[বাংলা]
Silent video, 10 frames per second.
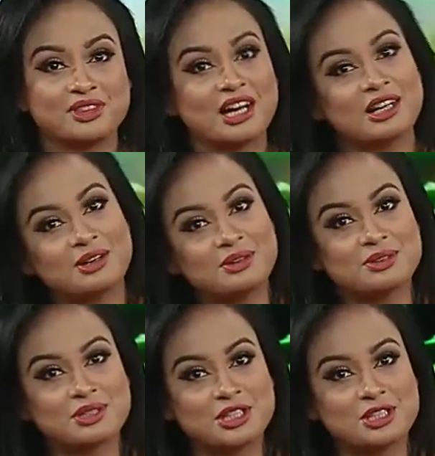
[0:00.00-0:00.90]
তারই
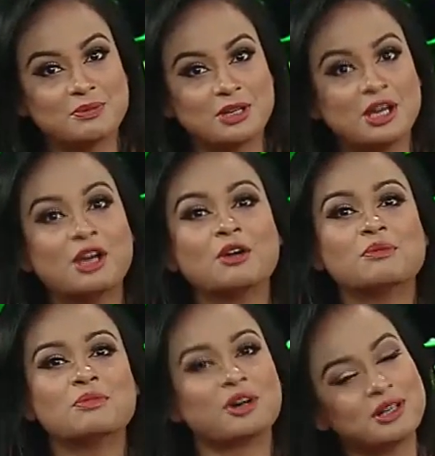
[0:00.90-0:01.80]
অংশ হিসেবে
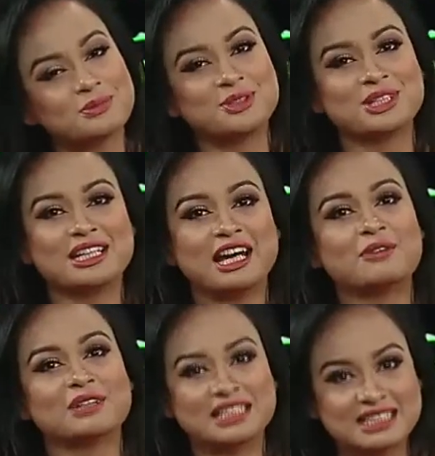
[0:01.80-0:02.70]
বরাবরই
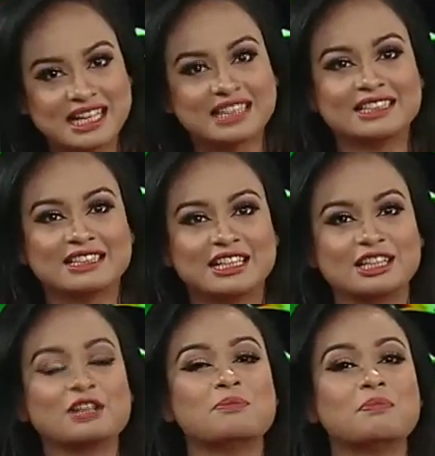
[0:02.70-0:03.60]
আমাদের সাথে
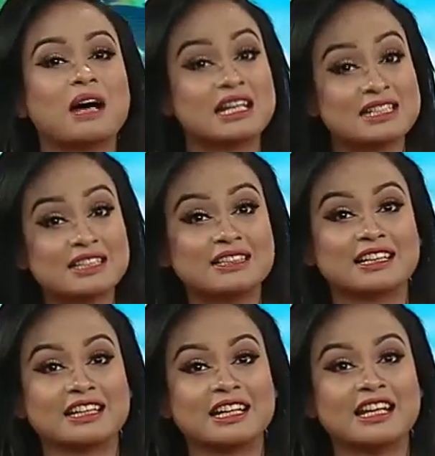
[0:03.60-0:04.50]
থাকেন পাশে
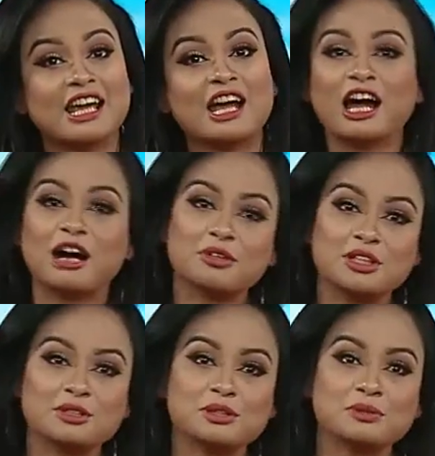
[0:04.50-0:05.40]
থাকেন
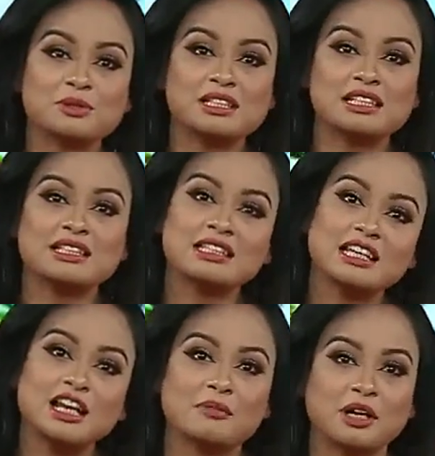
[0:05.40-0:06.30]
আমাদের শোবিজের
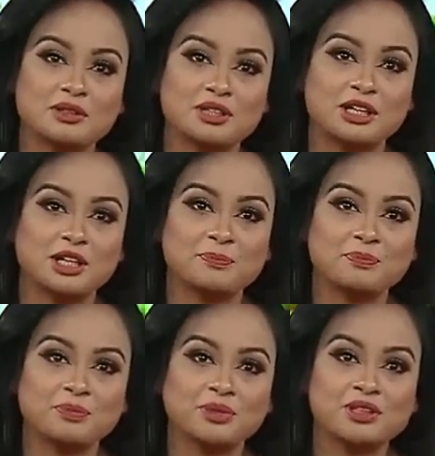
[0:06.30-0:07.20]
চেনা মানুষেরা
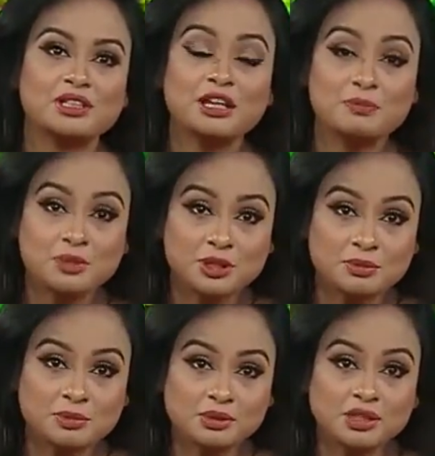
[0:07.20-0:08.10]
সেই প্রিয়
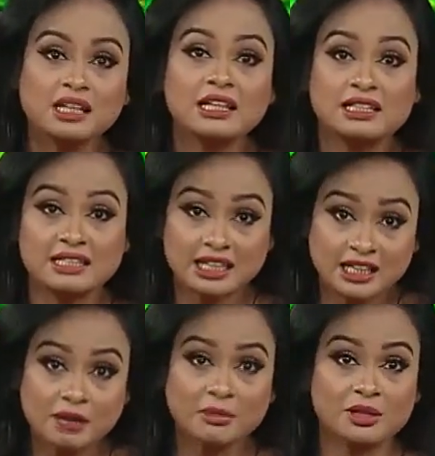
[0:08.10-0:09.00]
মুখ
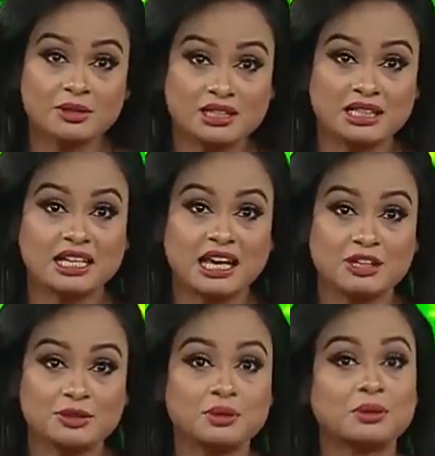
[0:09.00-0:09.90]
চেনা মানুষদেরই
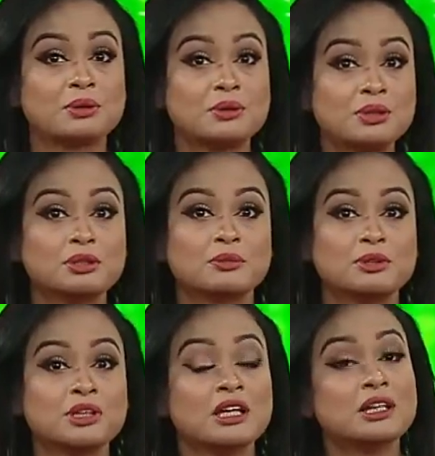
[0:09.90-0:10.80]
একজন অন্যতম
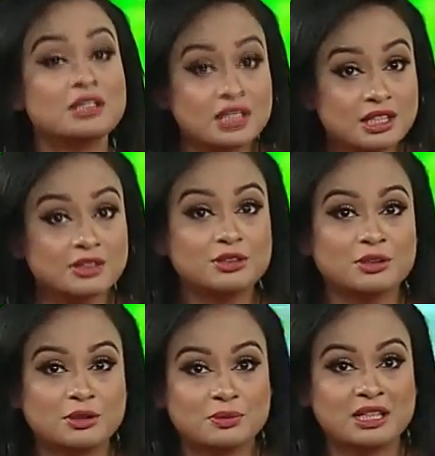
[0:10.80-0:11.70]
স্বীকৃত
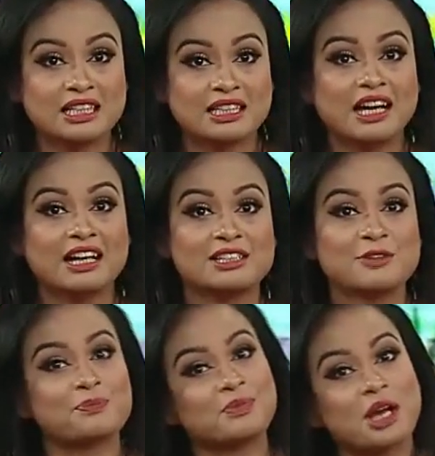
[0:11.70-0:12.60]
অভিনেতা আজ
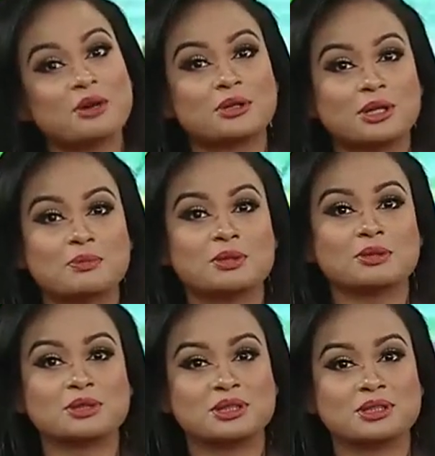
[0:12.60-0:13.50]
তারকালাপের
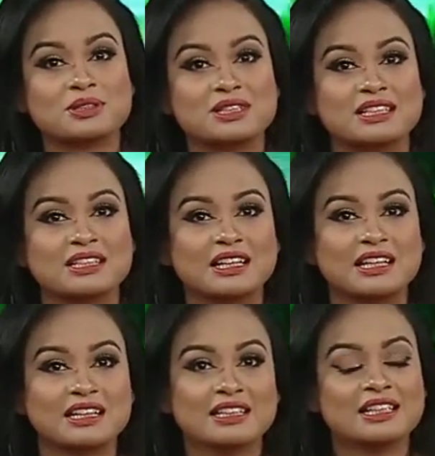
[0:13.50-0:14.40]
অতিথি হয়েছেন
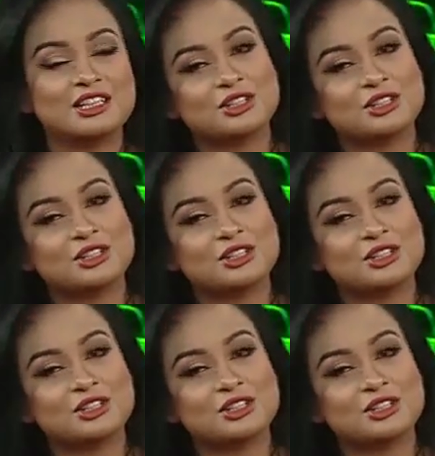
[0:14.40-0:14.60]
তিনি